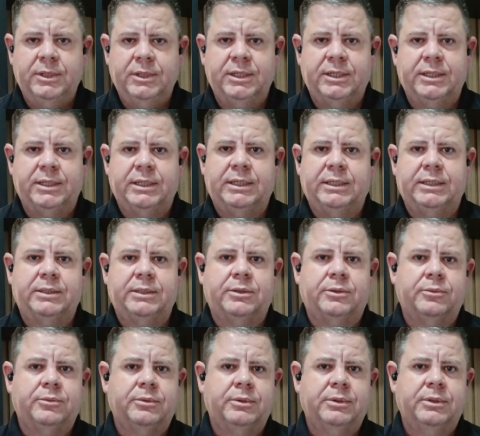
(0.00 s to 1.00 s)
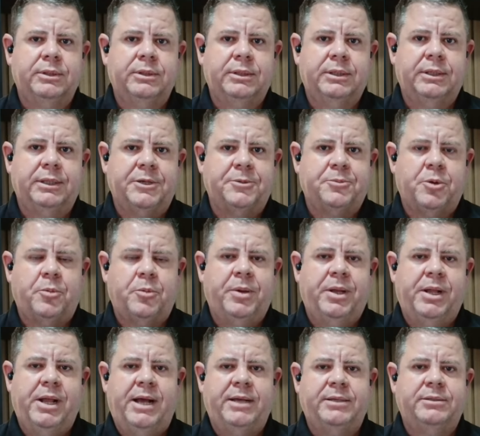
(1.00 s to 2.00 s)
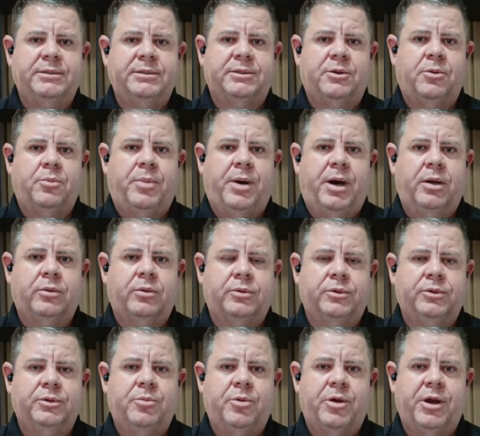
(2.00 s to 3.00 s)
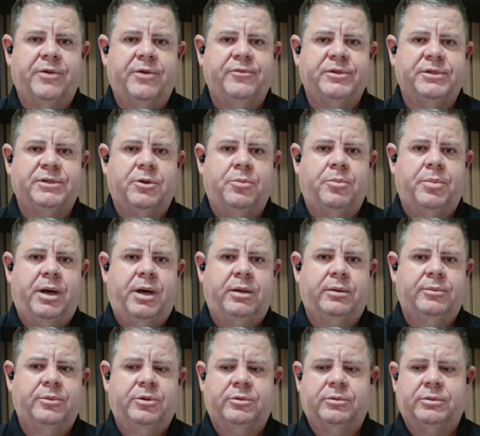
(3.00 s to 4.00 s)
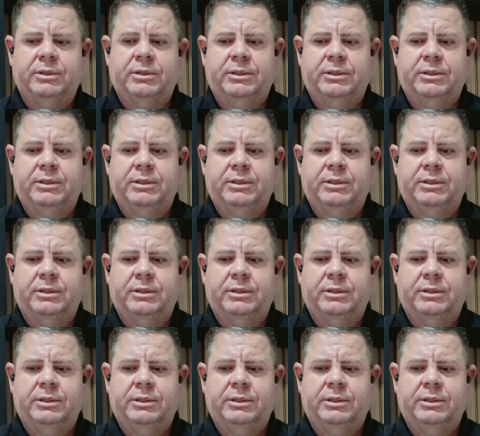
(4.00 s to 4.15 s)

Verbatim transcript: né, nas propriedades em São Paulo, quando eu morava em São Paulo. Eu,